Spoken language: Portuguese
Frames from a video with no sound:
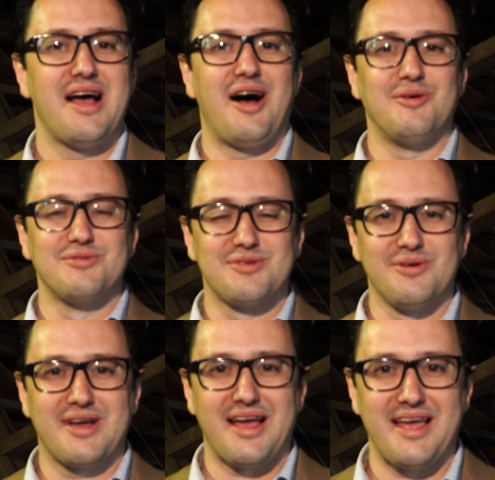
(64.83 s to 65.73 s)
a um dos
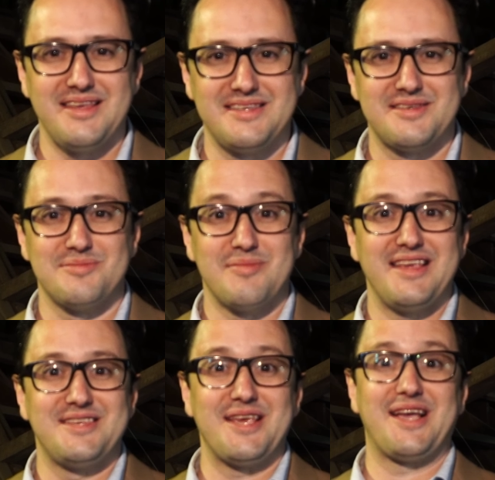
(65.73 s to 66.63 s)
locais
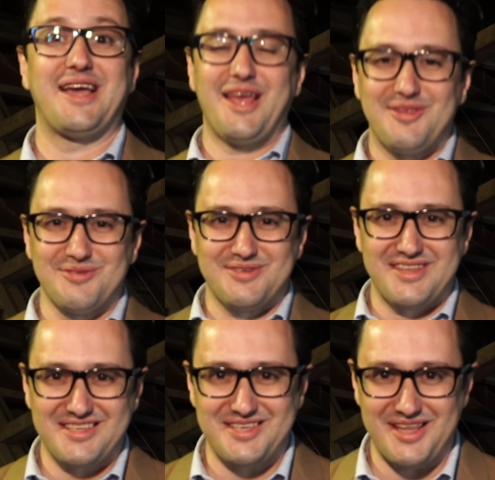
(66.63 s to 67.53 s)
mais secretos
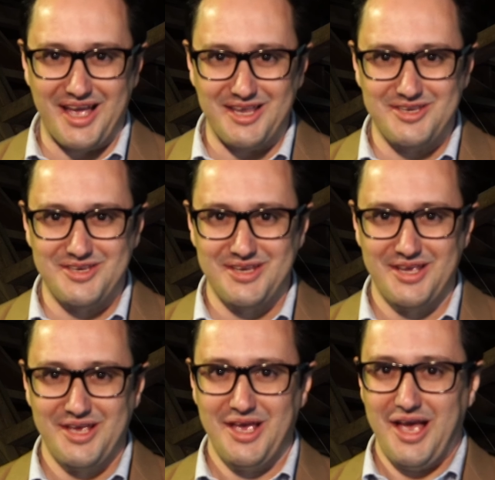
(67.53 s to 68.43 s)
da cidade.
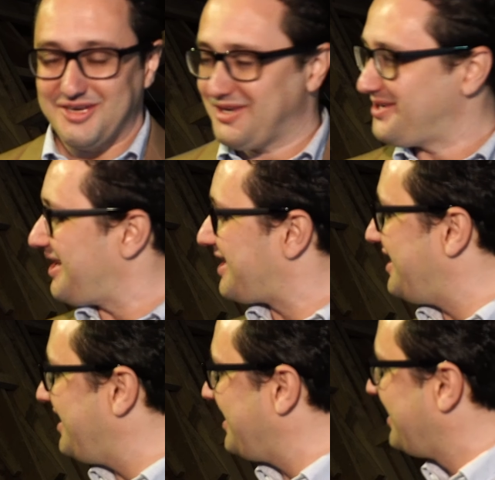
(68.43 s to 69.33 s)
A gente está
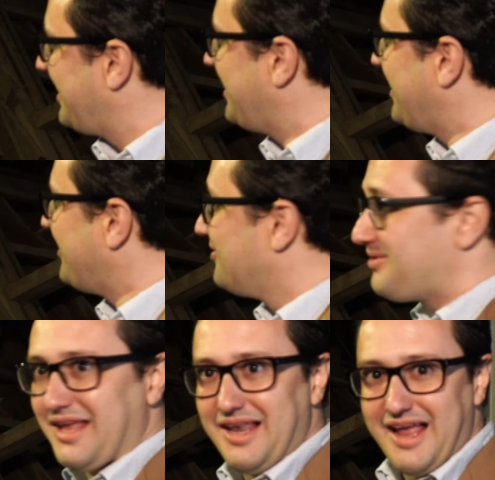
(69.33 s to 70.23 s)
aqui no
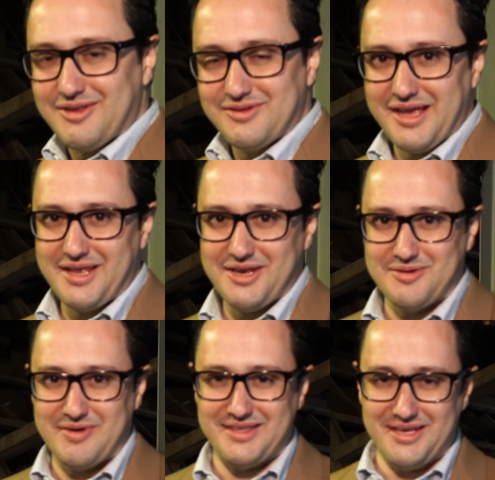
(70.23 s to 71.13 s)
telhado da
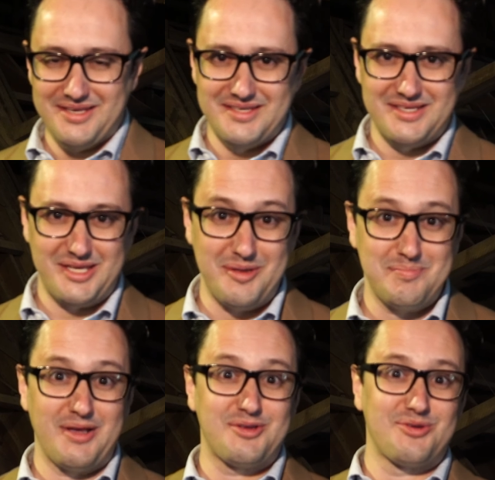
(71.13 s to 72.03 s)
Igreja Matriz, que
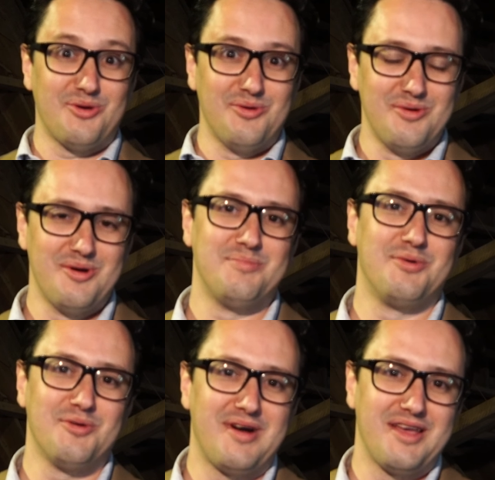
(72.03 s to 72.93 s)
passou
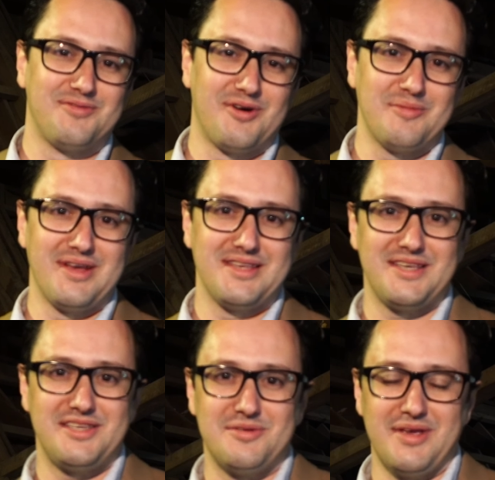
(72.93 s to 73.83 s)
por uma reforma
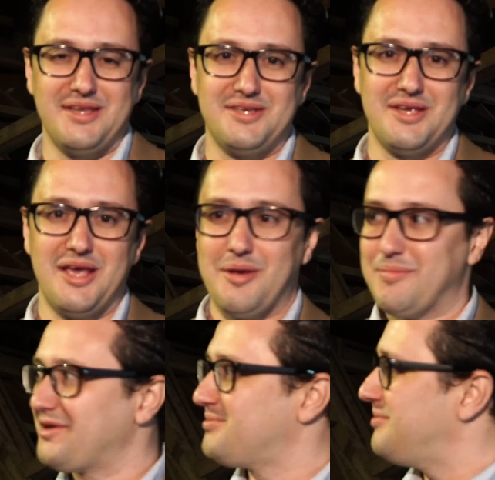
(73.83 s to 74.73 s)
recentemente,
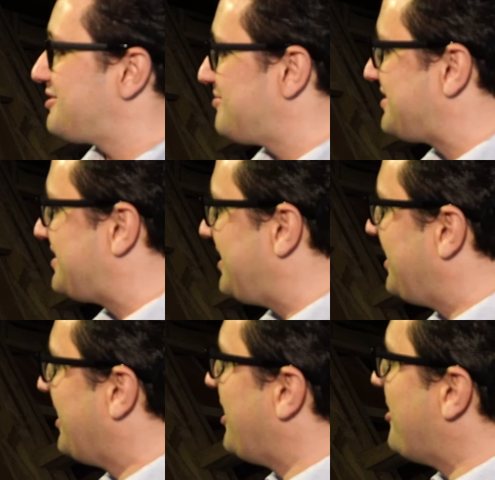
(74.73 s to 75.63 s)
mas mesmo
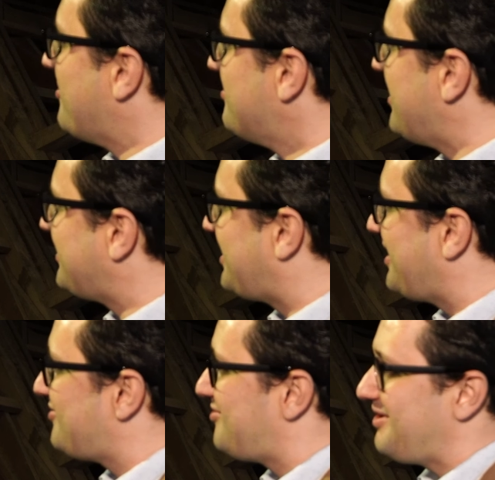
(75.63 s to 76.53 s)
assim
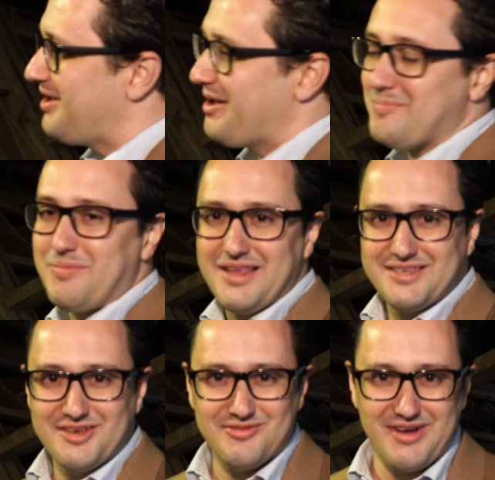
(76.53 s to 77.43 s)
manteve
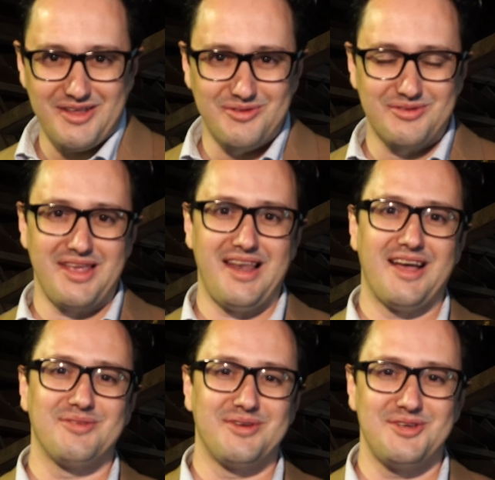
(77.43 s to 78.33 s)
preservado o
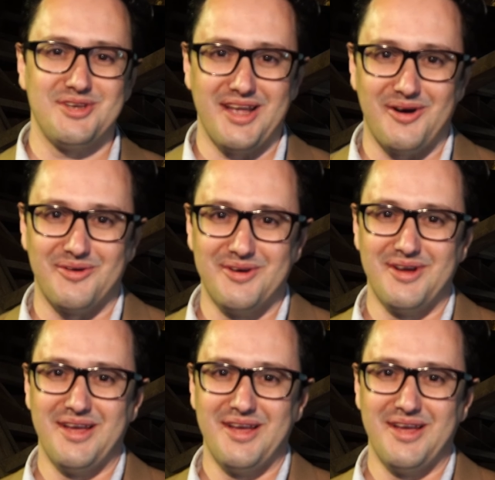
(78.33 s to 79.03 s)
telhado original.